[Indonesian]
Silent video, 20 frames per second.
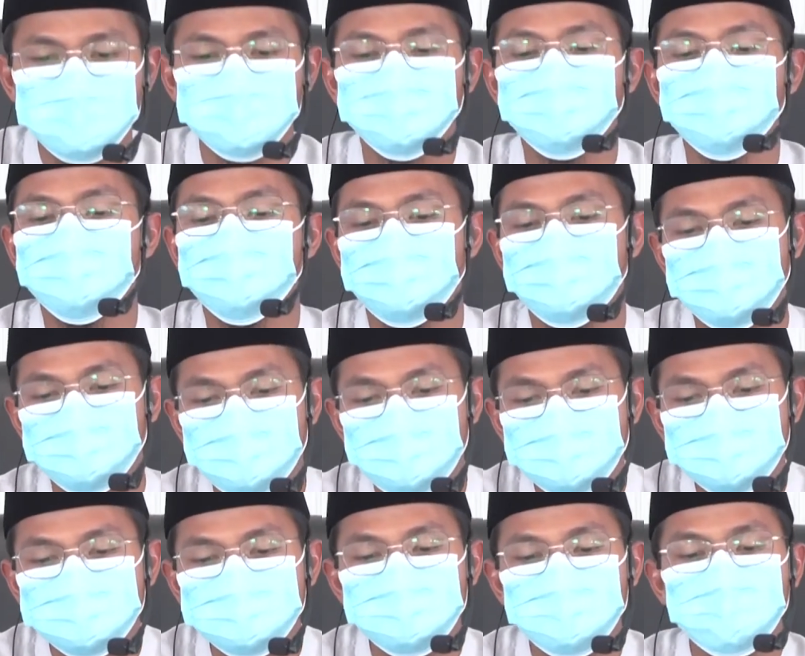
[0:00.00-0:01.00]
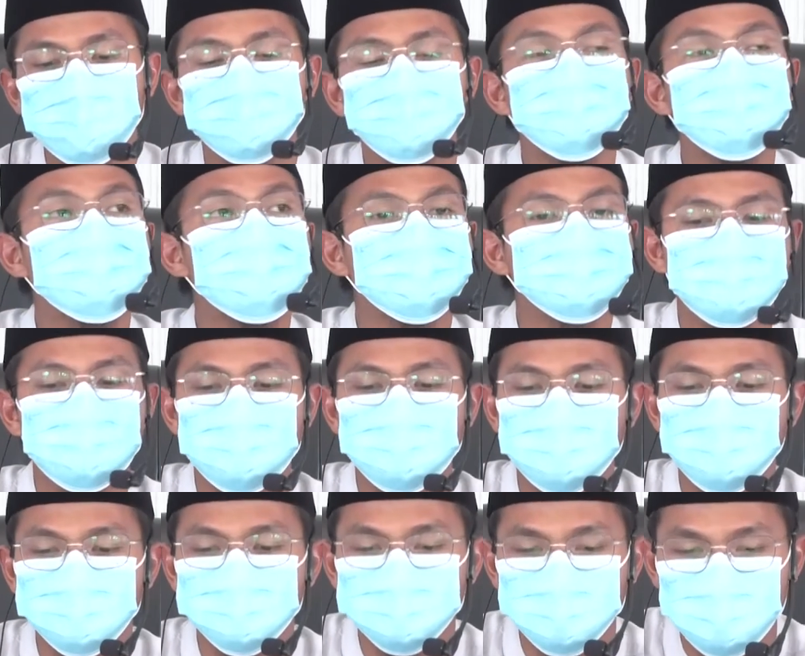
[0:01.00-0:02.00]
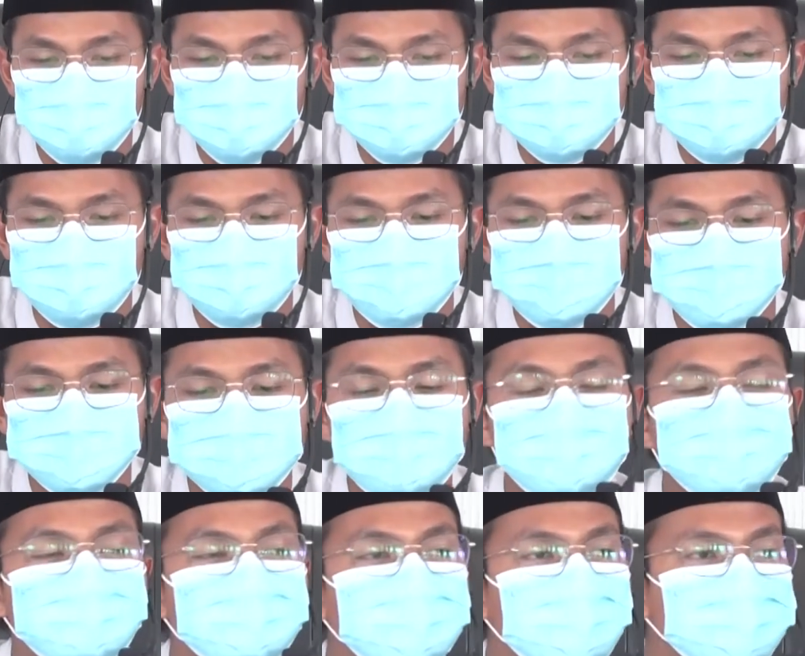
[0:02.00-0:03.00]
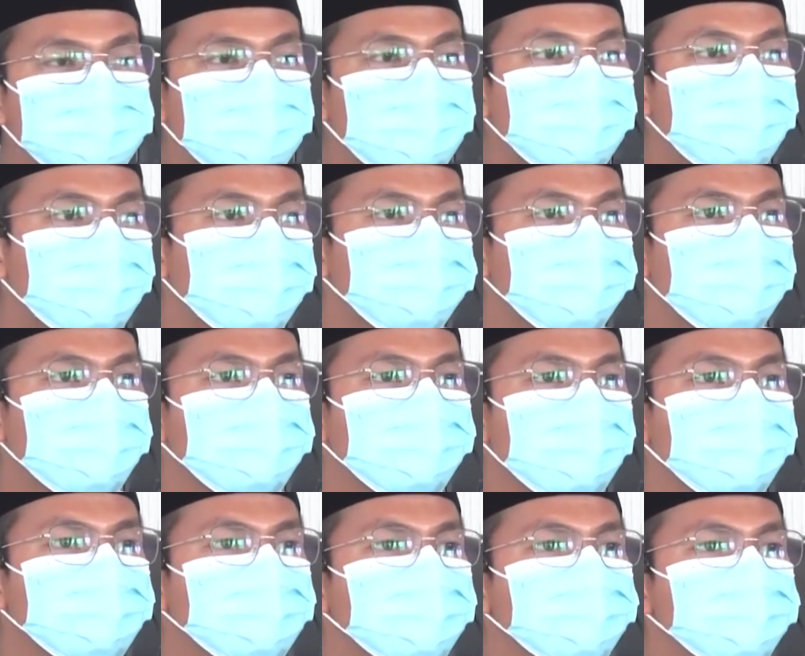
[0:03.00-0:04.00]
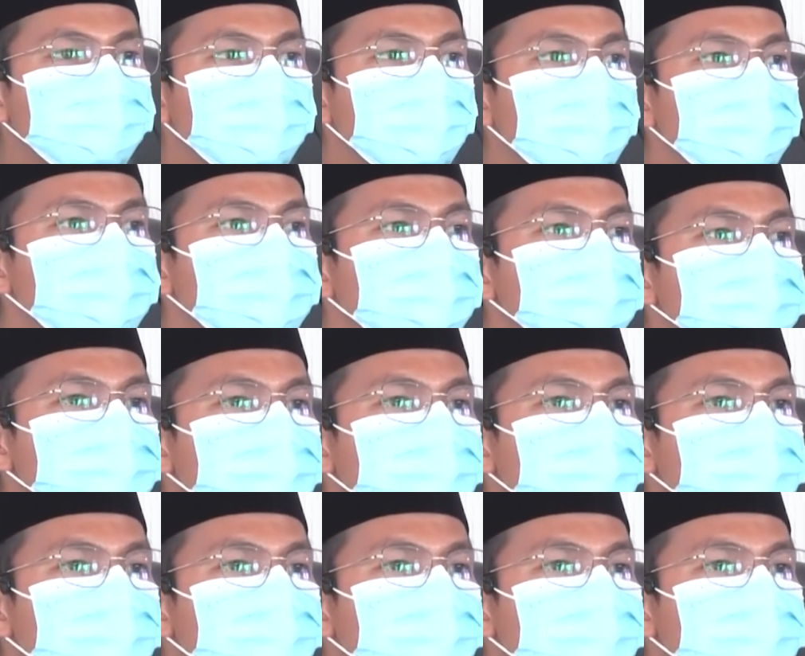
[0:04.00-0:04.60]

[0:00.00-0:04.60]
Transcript: menghalangi, mendatangkan bahaya dan mendatangkan manfaat kecuali Allah